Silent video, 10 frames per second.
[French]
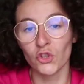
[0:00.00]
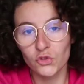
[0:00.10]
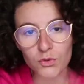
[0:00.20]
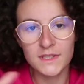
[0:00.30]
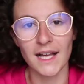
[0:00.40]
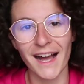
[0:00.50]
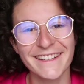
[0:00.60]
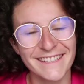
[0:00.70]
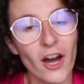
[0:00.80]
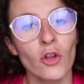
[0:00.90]
Dans tout
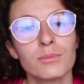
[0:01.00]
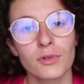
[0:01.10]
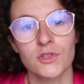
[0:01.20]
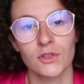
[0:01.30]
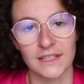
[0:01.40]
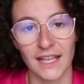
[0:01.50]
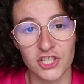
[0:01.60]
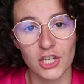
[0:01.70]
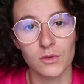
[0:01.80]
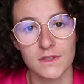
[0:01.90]
ça, 40% des
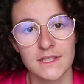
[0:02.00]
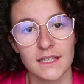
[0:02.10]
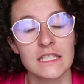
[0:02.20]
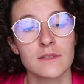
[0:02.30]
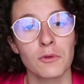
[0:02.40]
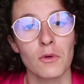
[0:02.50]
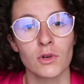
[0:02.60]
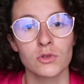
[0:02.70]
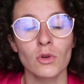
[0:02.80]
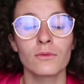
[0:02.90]
trajets quotidiens qui se font en
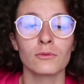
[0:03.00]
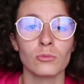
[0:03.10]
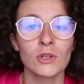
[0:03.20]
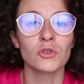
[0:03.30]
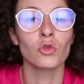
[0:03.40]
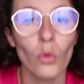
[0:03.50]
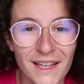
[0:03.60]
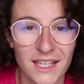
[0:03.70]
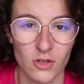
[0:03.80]
voiture font moins de 3